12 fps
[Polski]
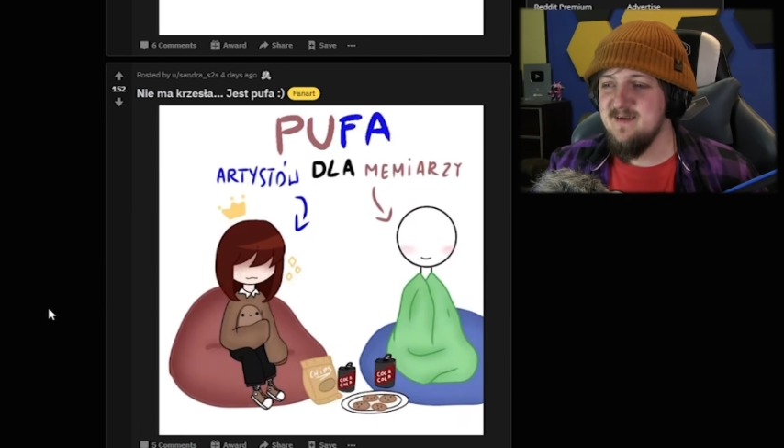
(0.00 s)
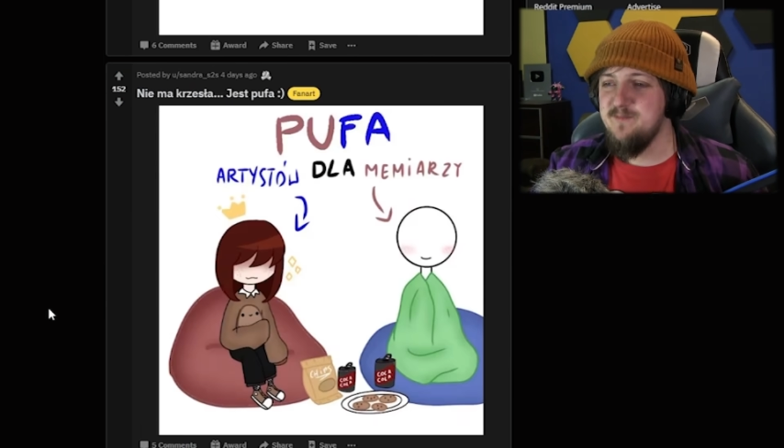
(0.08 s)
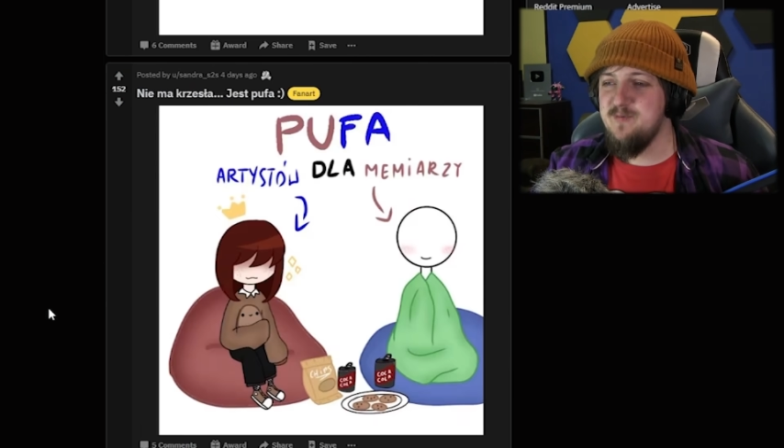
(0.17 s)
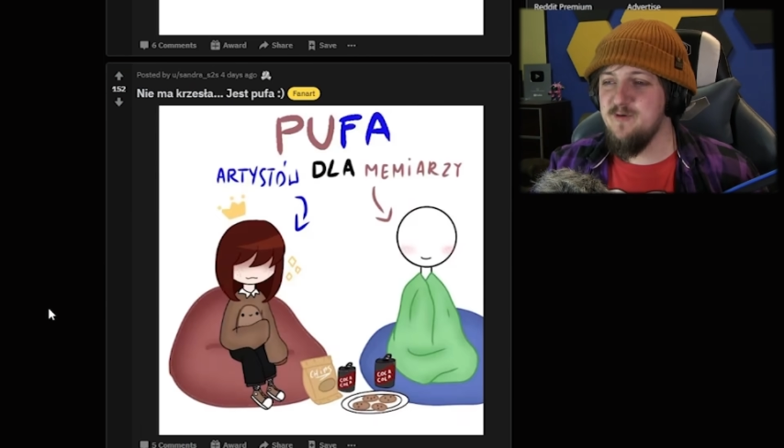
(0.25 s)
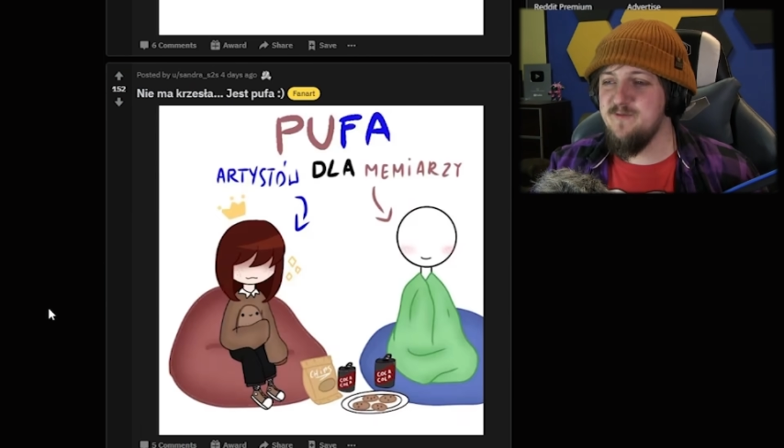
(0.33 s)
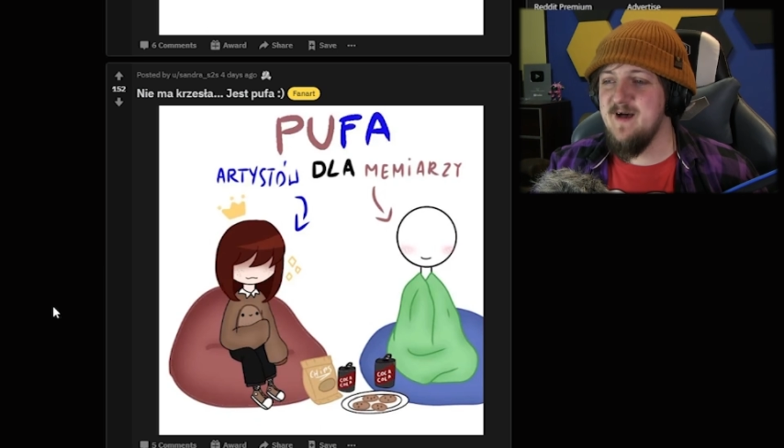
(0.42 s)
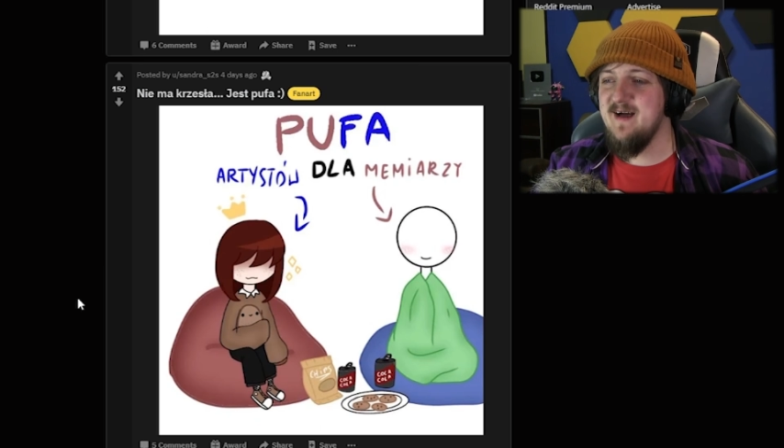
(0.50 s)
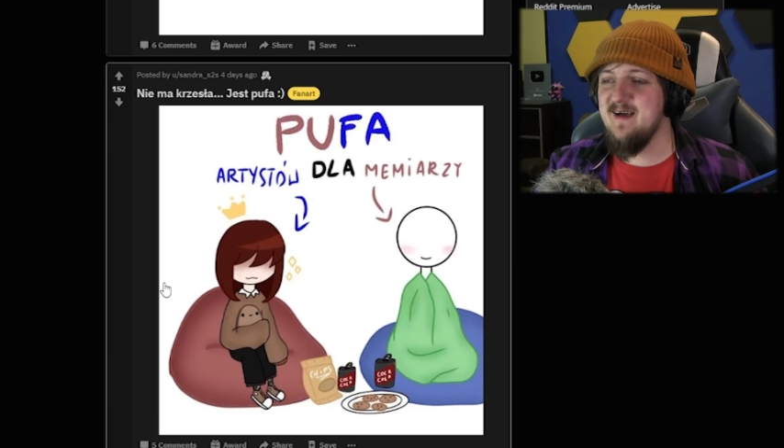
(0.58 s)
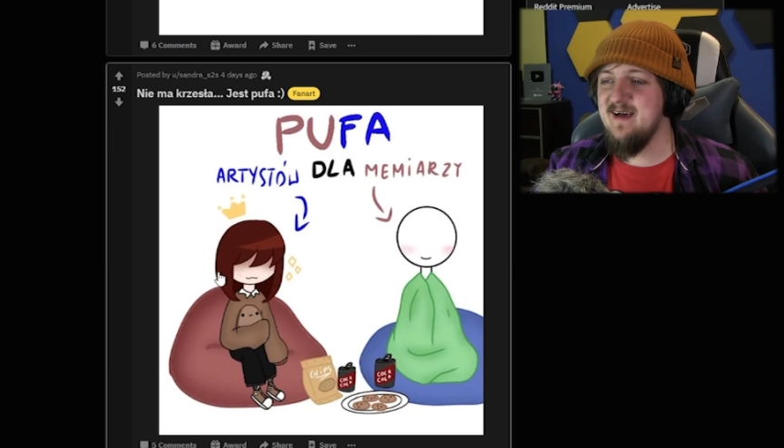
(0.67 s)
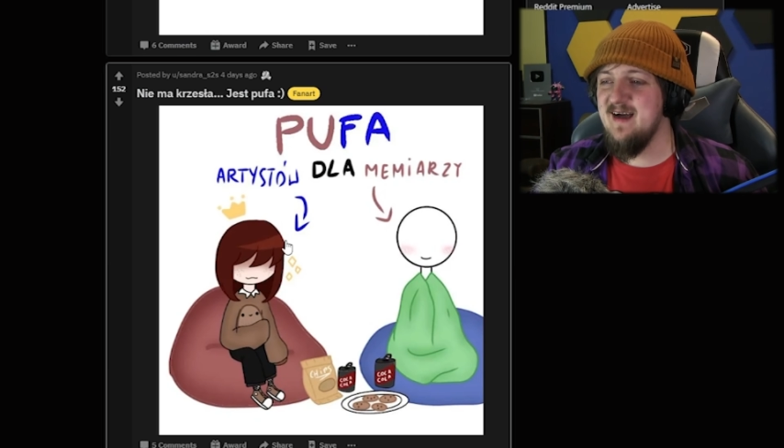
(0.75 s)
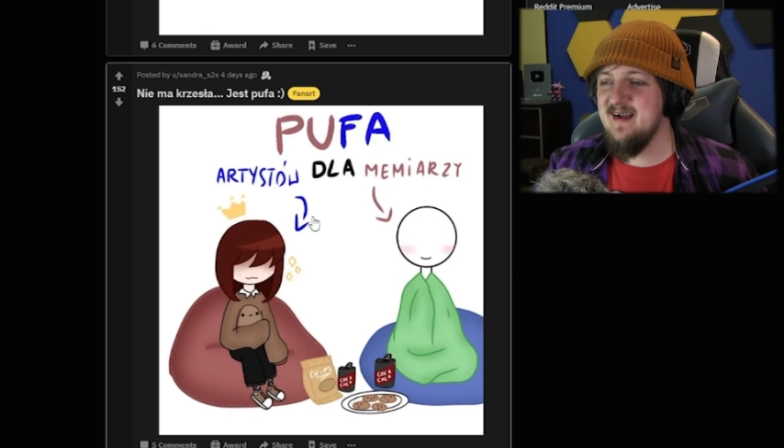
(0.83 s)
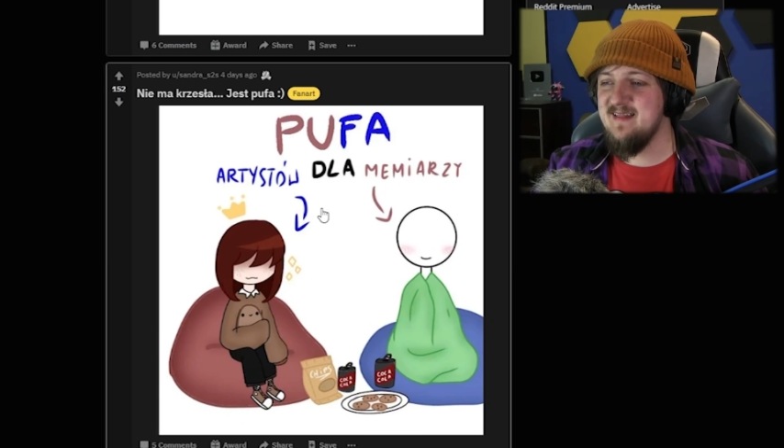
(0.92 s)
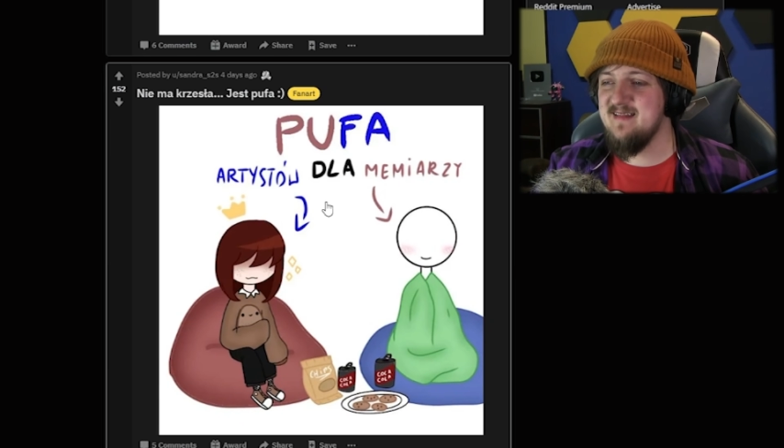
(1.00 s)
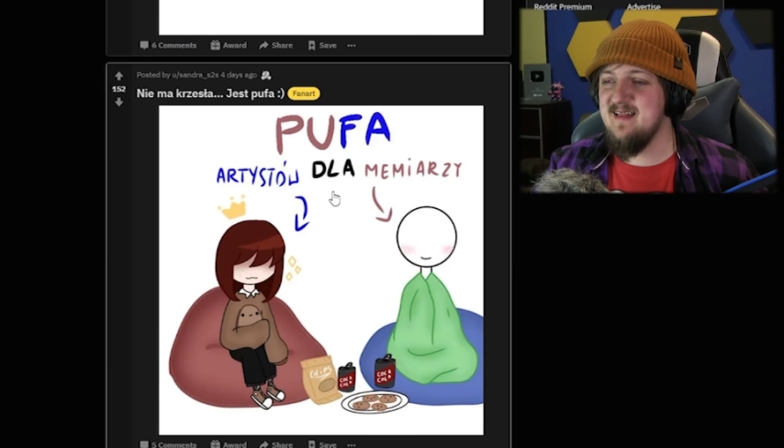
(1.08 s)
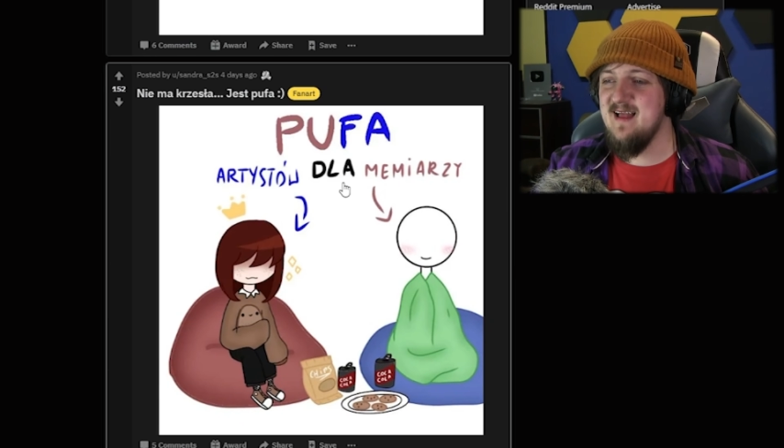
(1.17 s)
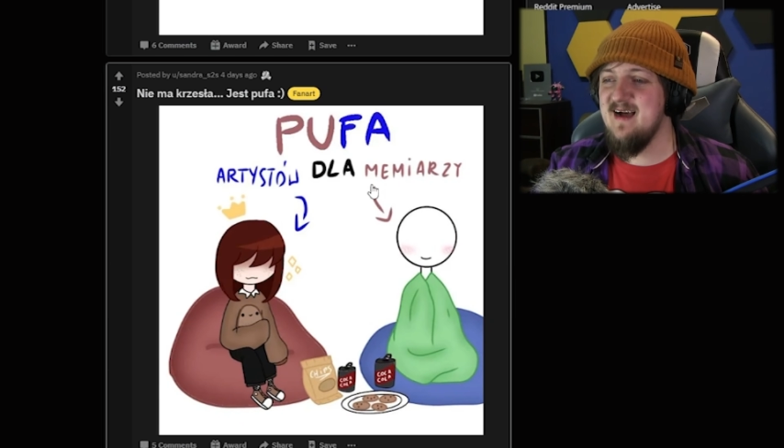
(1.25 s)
Pufa. Ar dla